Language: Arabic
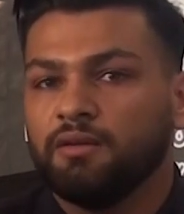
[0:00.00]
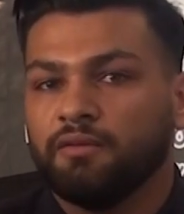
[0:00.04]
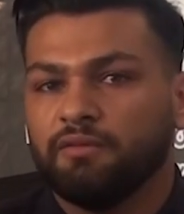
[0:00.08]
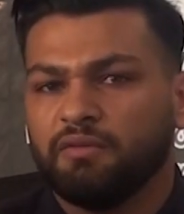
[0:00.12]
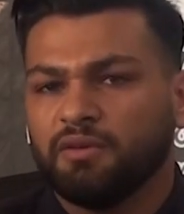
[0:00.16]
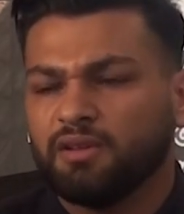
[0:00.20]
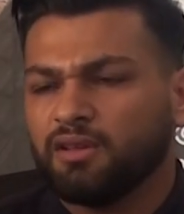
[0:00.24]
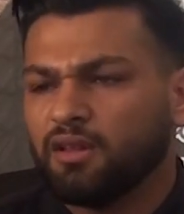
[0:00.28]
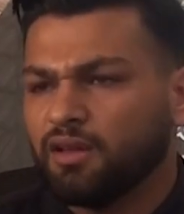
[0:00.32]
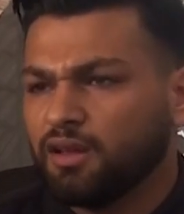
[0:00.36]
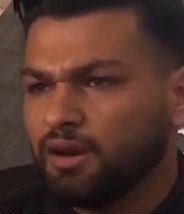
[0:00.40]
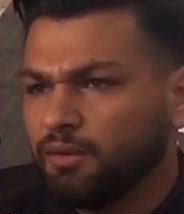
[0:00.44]

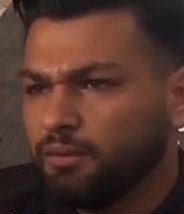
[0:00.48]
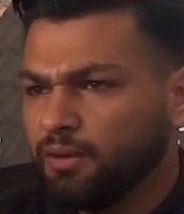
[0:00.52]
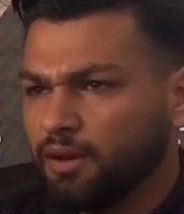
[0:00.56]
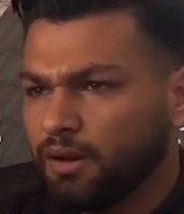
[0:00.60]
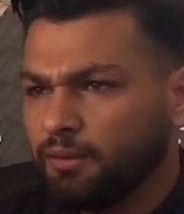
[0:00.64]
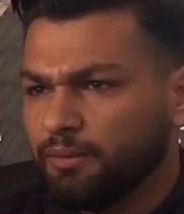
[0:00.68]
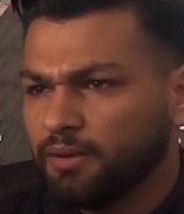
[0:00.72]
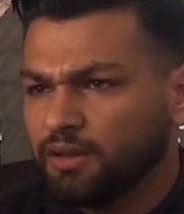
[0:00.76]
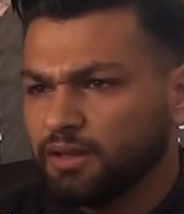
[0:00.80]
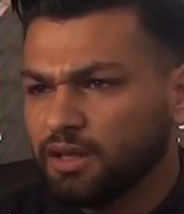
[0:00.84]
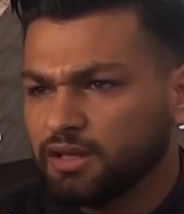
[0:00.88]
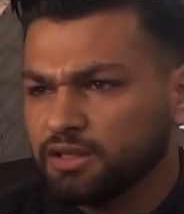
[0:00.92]
في تقريبا
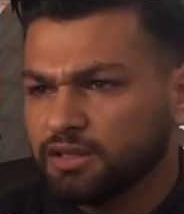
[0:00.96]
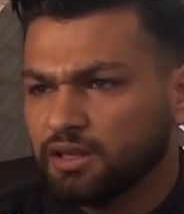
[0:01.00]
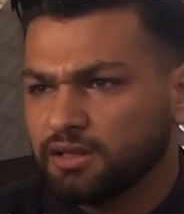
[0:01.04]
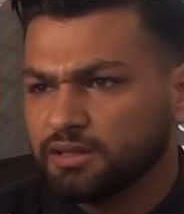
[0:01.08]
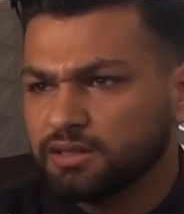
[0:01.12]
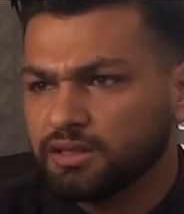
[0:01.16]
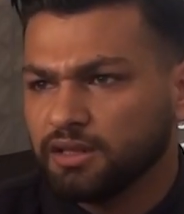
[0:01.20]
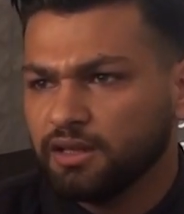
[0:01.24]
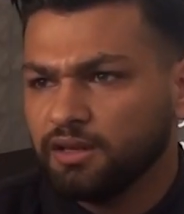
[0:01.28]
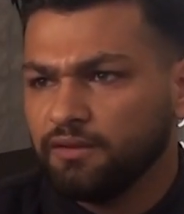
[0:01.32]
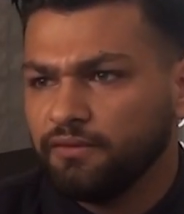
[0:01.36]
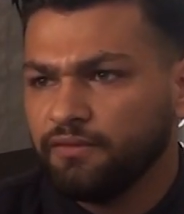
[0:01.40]
14
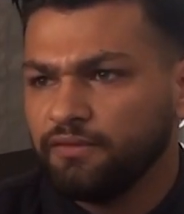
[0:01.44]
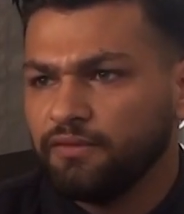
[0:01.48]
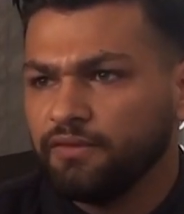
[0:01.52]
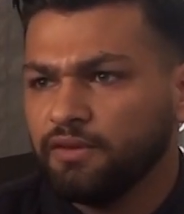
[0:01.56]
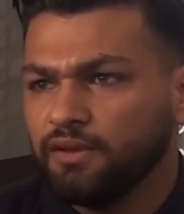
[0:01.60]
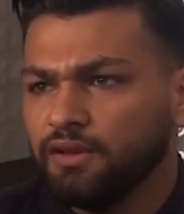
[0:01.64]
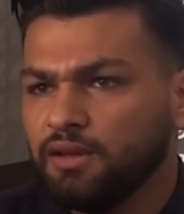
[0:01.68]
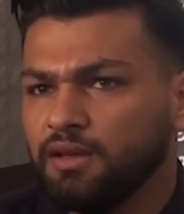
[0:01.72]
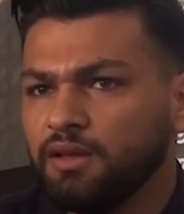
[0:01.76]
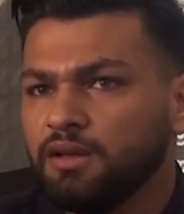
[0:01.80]
صنف